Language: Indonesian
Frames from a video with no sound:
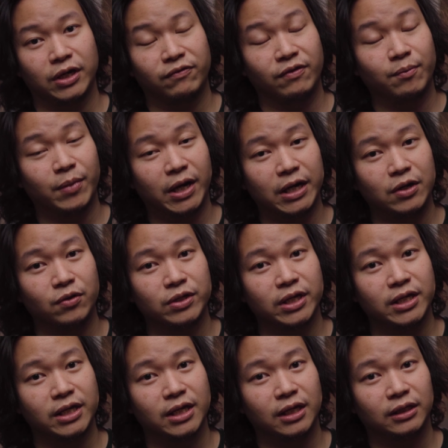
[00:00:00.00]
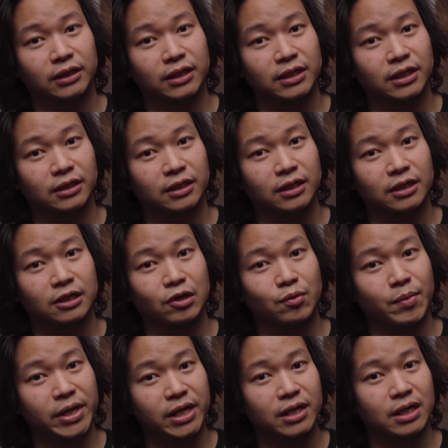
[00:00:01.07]
FM radionya yang ternyata
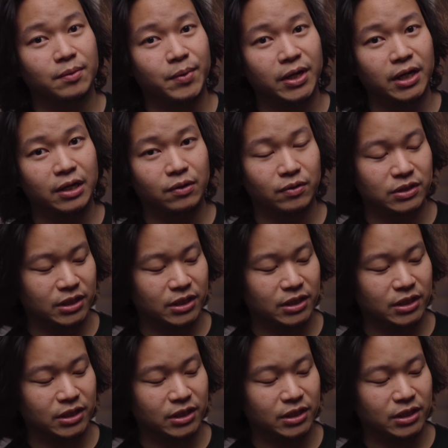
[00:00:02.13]
lumayan kepake kok.